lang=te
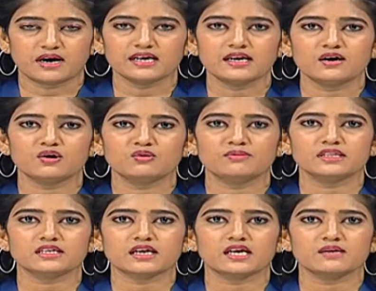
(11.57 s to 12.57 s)
మహిళా
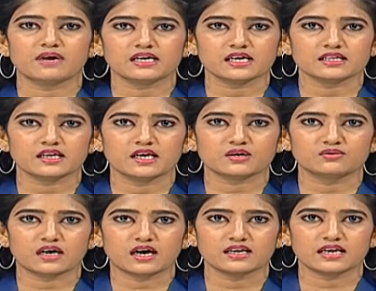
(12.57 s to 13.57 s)
హోంమంత్రి అనే మర్యాద
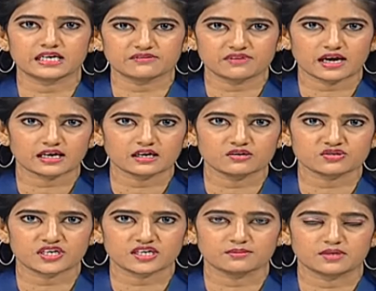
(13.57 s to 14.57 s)
లేకుండా ఇలాంటి వ్యాఖ్యలు
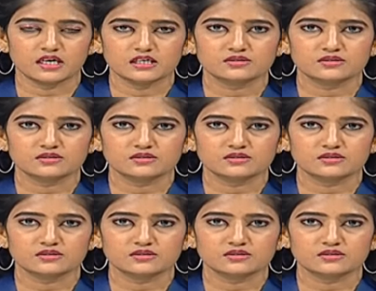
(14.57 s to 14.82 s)
చేయడం